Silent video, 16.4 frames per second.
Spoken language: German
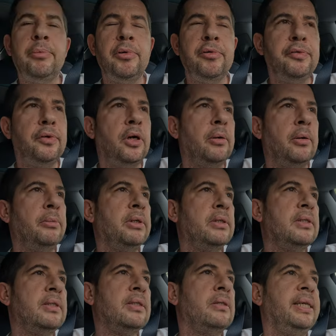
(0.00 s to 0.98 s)

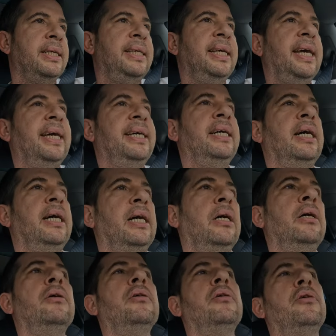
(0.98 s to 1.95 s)
Performance, der
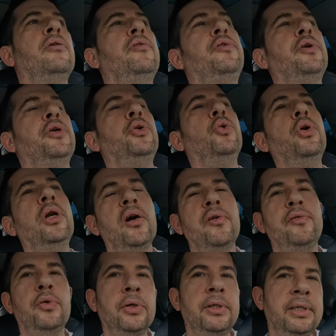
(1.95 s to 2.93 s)
ja von 0
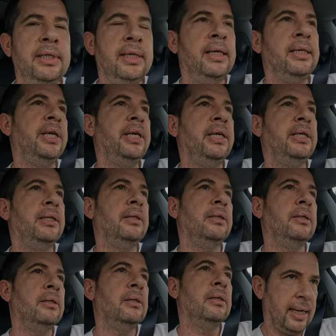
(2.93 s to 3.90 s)
auf 100
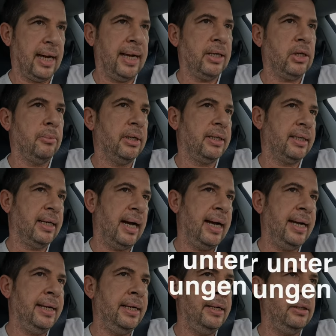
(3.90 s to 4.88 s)
in
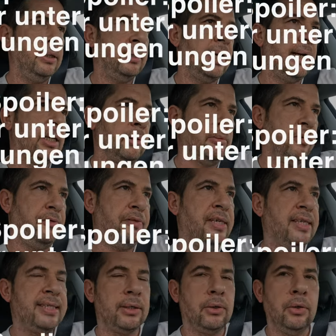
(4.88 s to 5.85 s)
3,3,
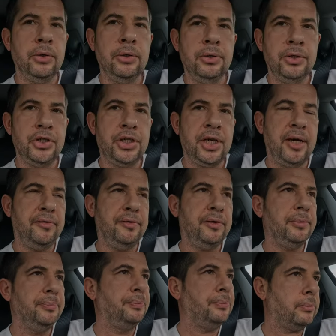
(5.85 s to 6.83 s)
3,4 Sekunden schafft,
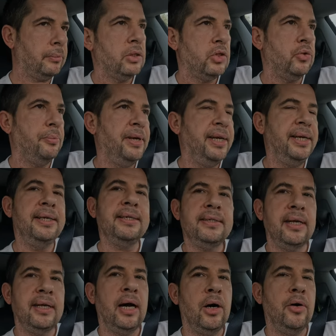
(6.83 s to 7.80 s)
zumindest
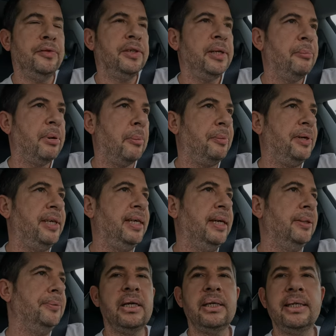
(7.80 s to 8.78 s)
auf dem
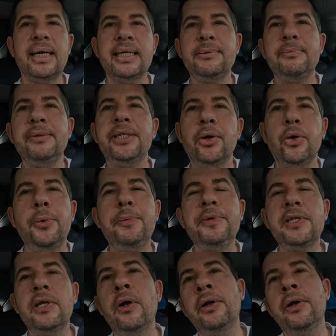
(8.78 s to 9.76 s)
Papier, dass mich der
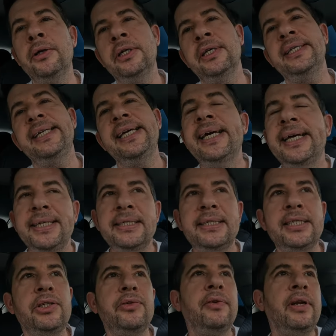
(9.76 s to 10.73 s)
Y in der
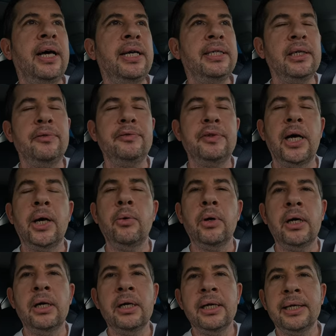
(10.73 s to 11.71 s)
Hinsicht vielleicht auf
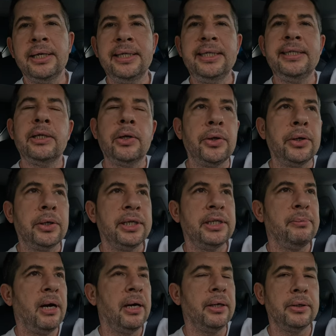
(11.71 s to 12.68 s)
Dauer nicht glücklich
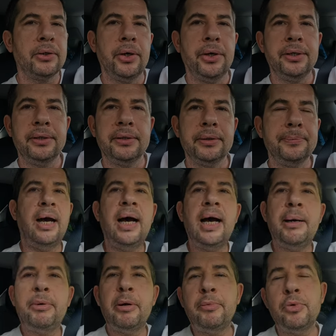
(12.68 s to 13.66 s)
machen könnte.
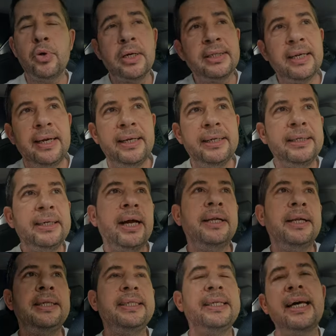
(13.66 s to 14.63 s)
Aber beurteilen
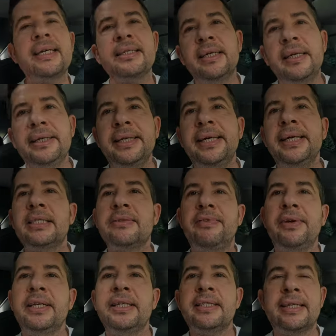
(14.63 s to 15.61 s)
kann ich das halt erst,
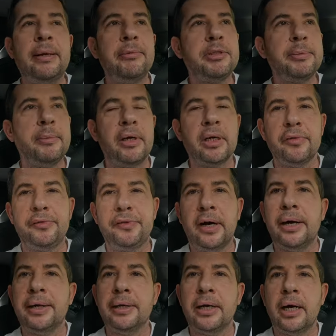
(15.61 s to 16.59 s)
wenn ich selbst mal
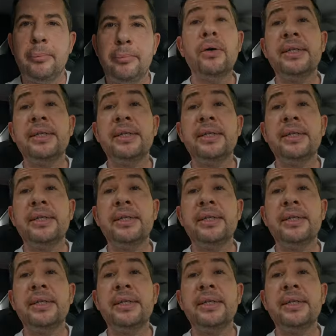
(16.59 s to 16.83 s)
gefahren habe.